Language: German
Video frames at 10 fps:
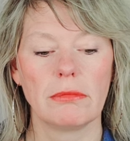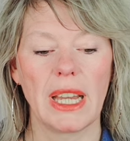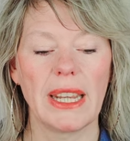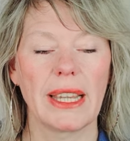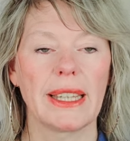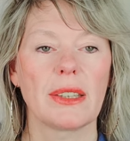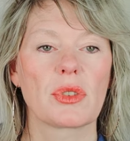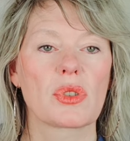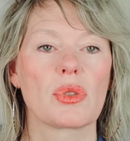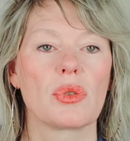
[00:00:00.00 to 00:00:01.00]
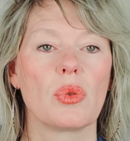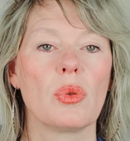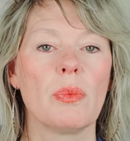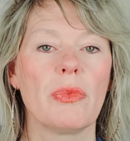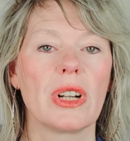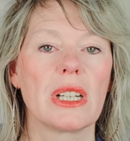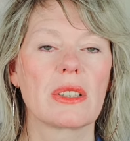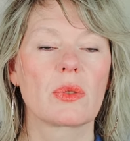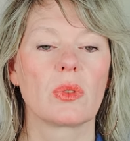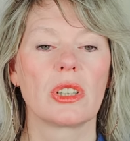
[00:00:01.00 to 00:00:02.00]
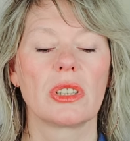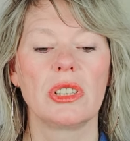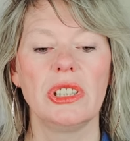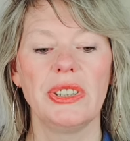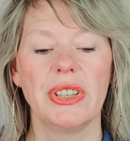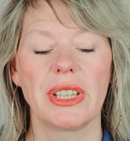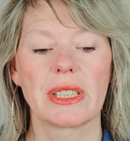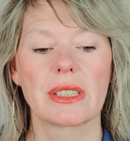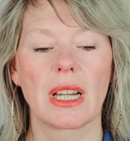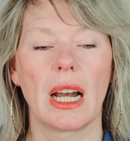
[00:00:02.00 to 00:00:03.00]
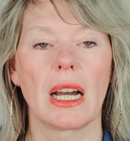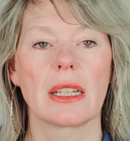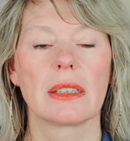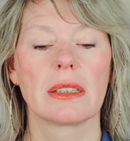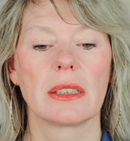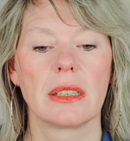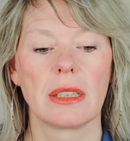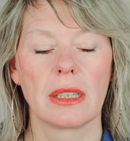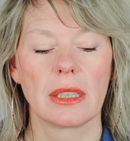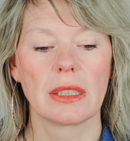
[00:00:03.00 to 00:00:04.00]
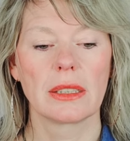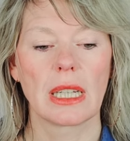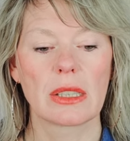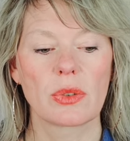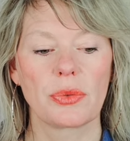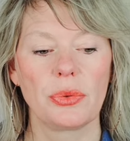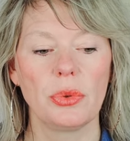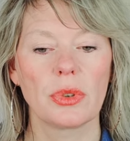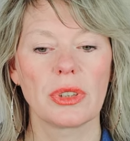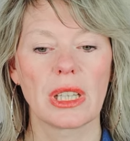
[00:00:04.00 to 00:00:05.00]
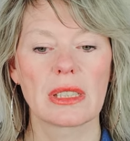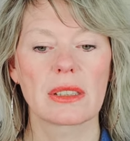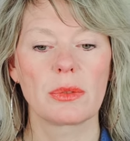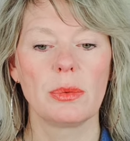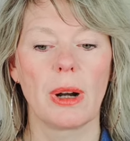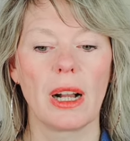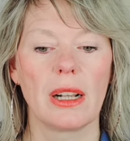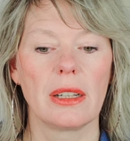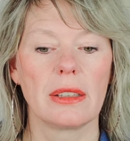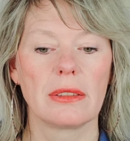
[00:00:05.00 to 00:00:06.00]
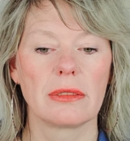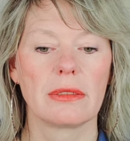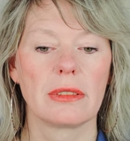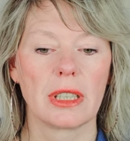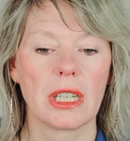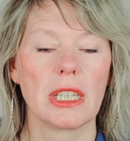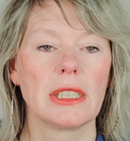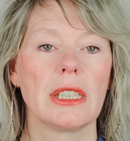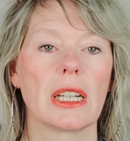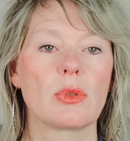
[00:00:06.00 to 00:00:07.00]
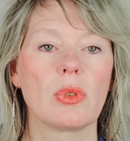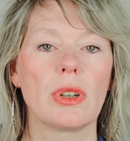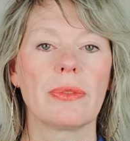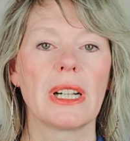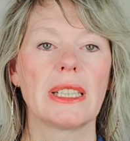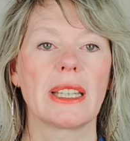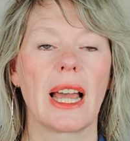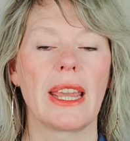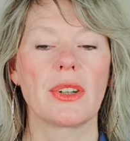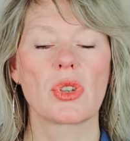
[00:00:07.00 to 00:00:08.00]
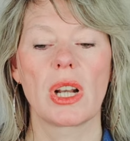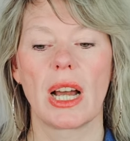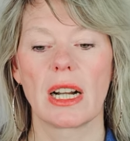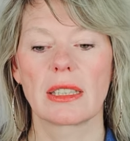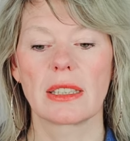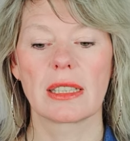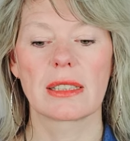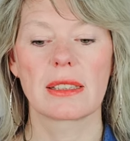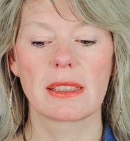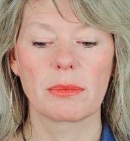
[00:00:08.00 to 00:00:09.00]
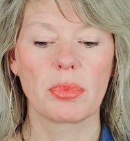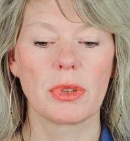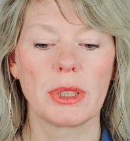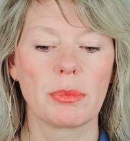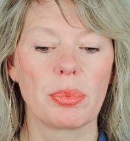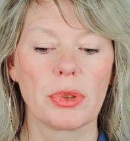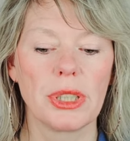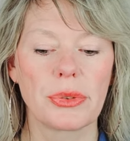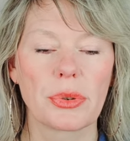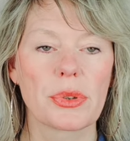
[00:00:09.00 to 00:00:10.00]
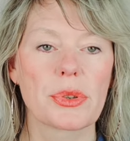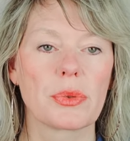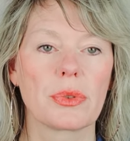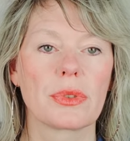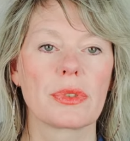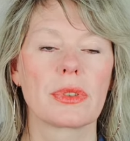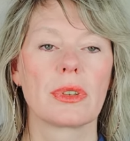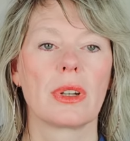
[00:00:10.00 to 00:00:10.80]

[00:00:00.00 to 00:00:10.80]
energetischen Umwälzungen, die hier jetzt gerade dazu führen, dass überall die Naturgewalten einschlagen, dass politisch und